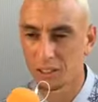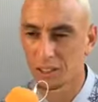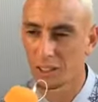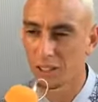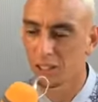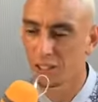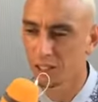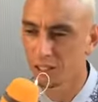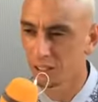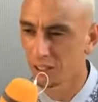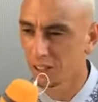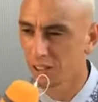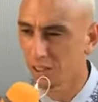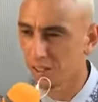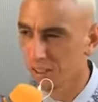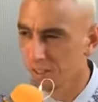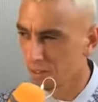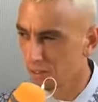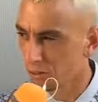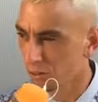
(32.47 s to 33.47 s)
al di là di,
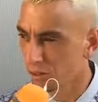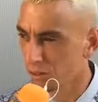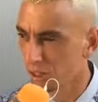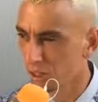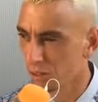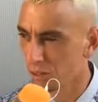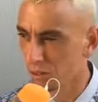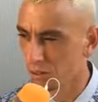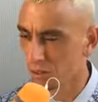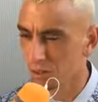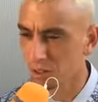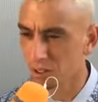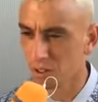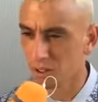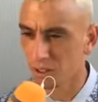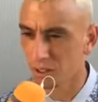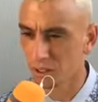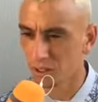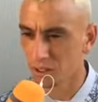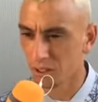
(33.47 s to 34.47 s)
del risultato
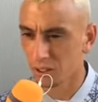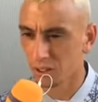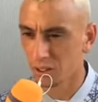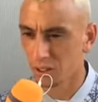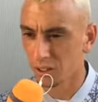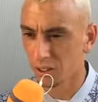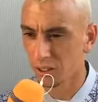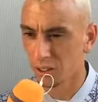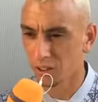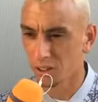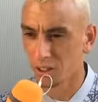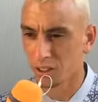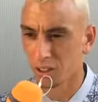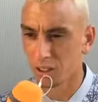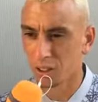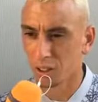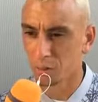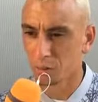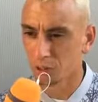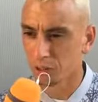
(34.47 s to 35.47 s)
noi
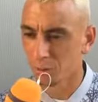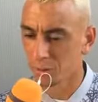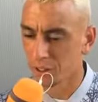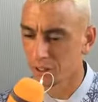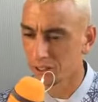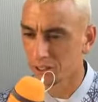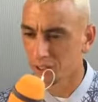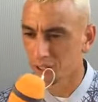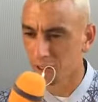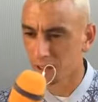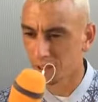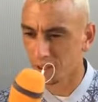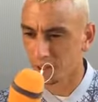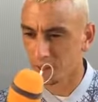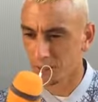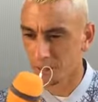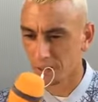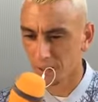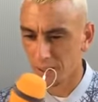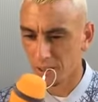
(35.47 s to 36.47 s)
cercavamo di
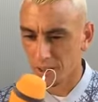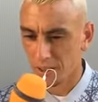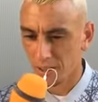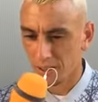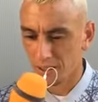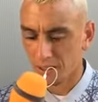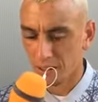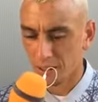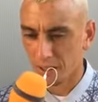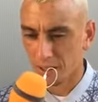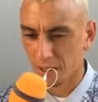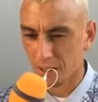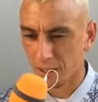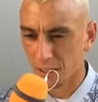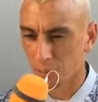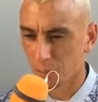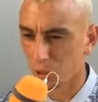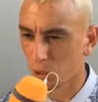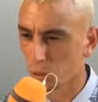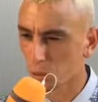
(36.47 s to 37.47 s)
mettere
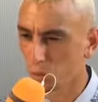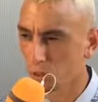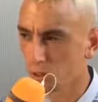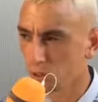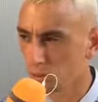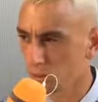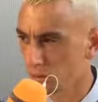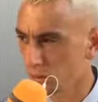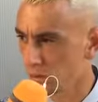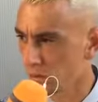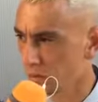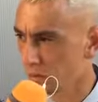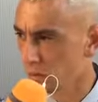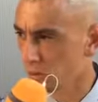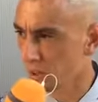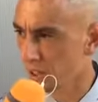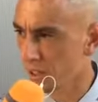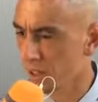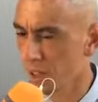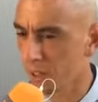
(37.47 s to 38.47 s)
eh, minuti su,
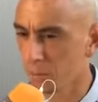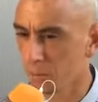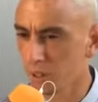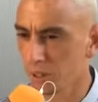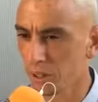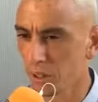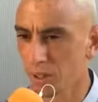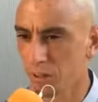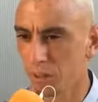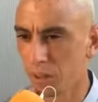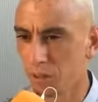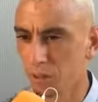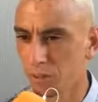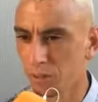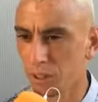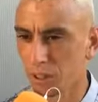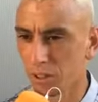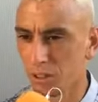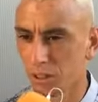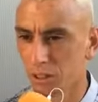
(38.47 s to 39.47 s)
sulle gambe, abbiamo
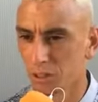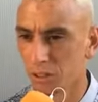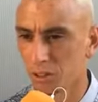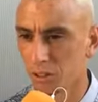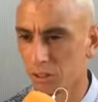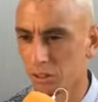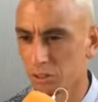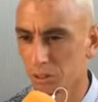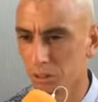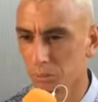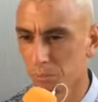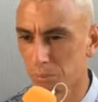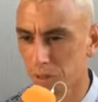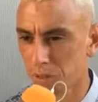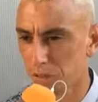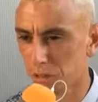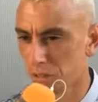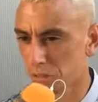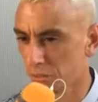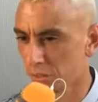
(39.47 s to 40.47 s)
fatto
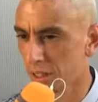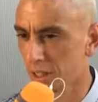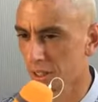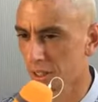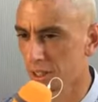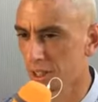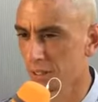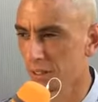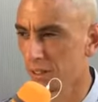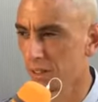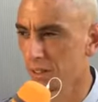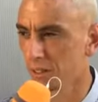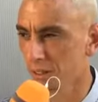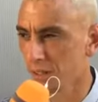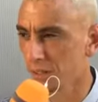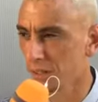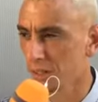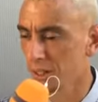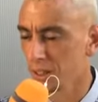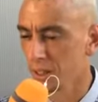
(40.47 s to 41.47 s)
penso una
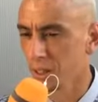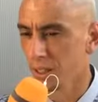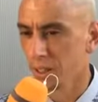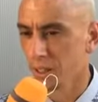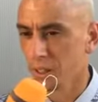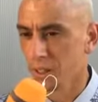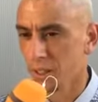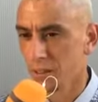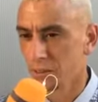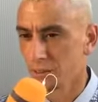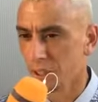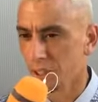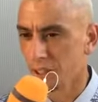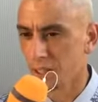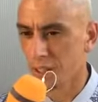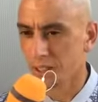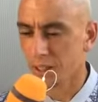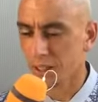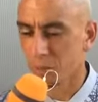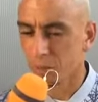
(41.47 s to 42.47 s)
grande, una
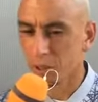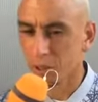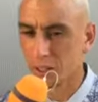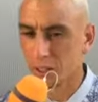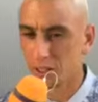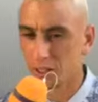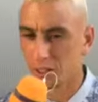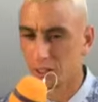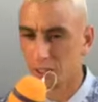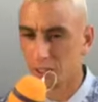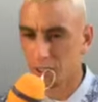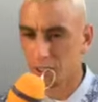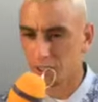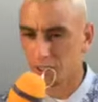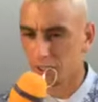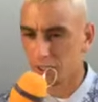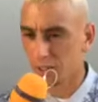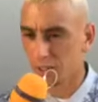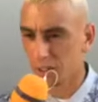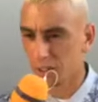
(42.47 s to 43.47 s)
grande partita
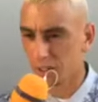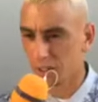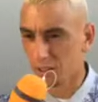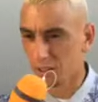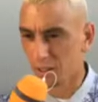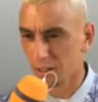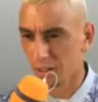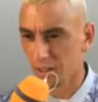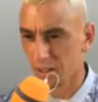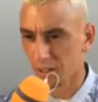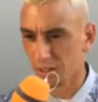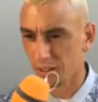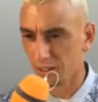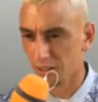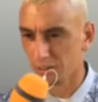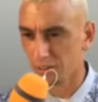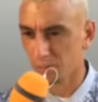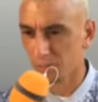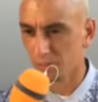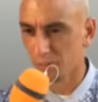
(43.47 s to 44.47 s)
e
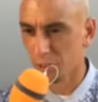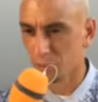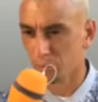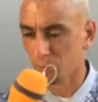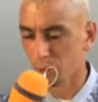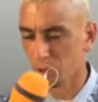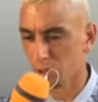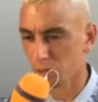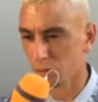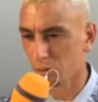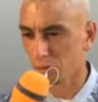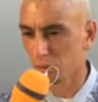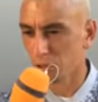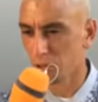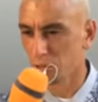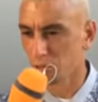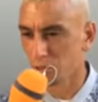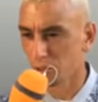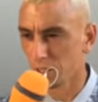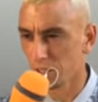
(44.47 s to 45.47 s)
poi sul
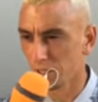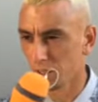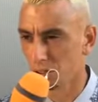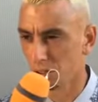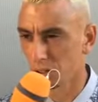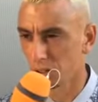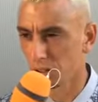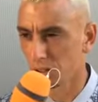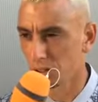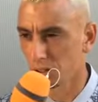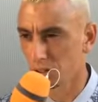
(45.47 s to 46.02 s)
risultato